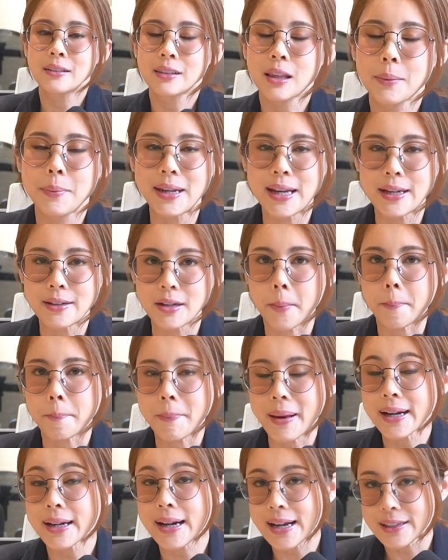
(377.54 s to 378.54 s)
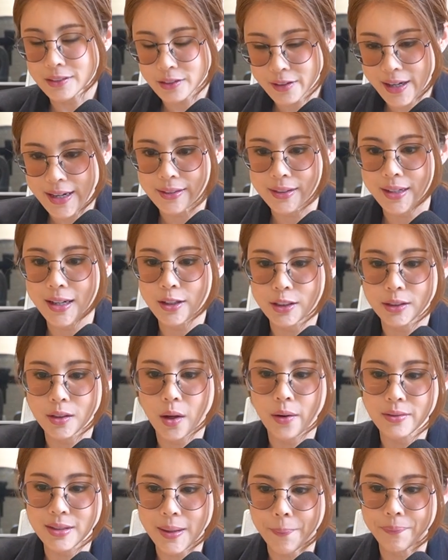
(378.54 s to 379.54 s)
แต่เป็นอีกหนึ่งเมกะเทรนที่เราต้
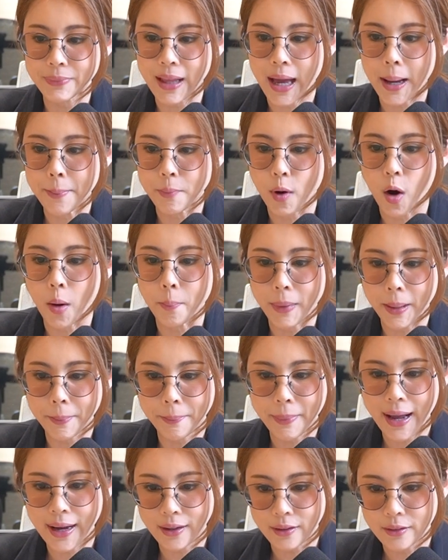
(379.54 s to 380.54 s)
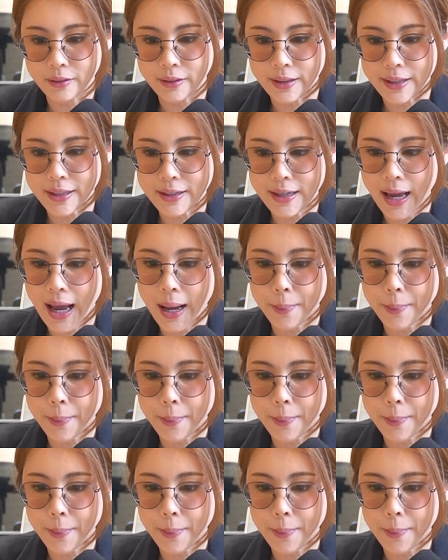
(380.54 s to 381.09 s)
องจับตามองมาก ๆเลยนะ